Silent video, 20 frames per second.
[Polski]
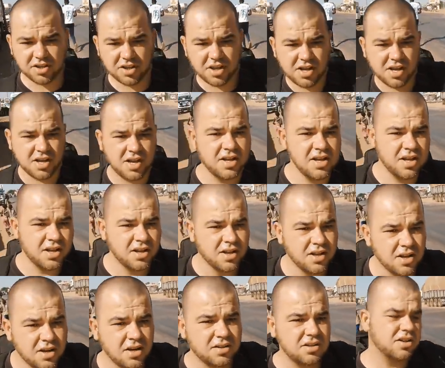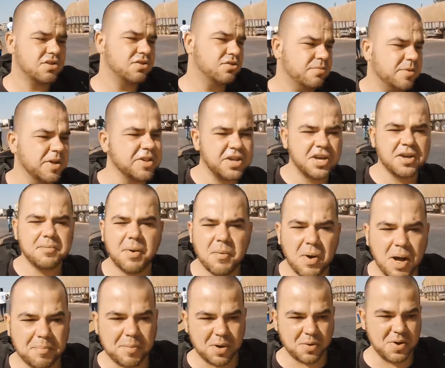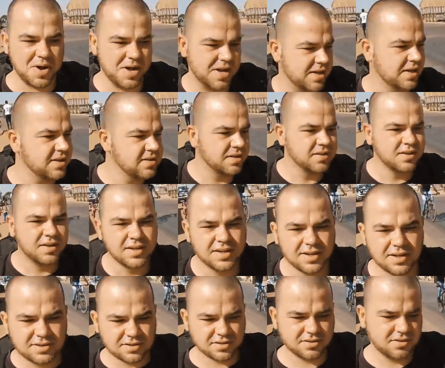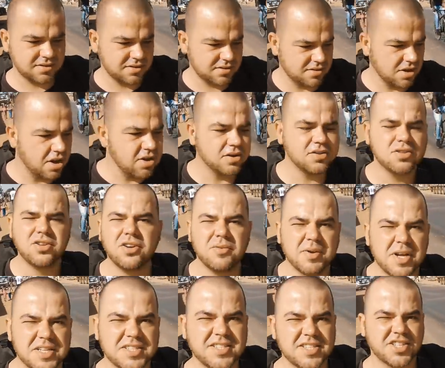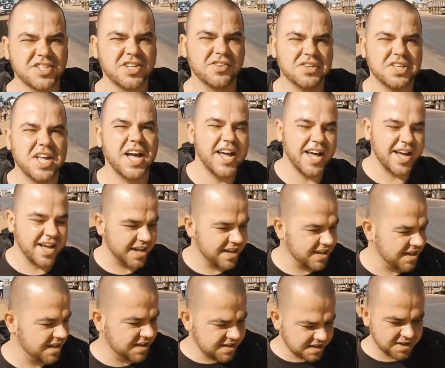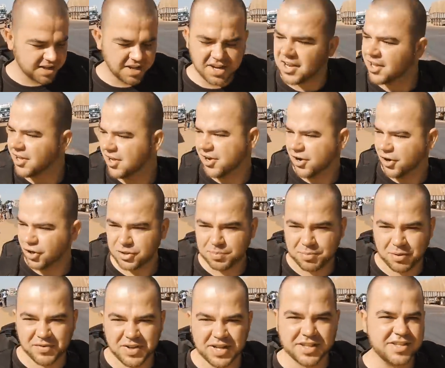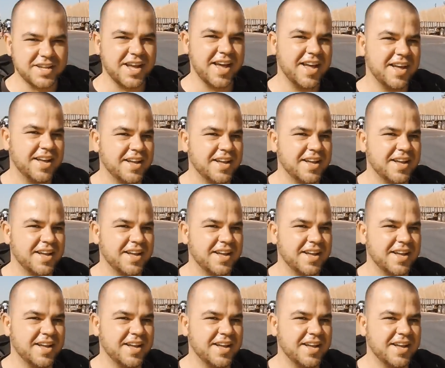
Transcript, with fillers: i, no i tu będę chyba łapał. No, to miejsce się wydaje odpowiednie.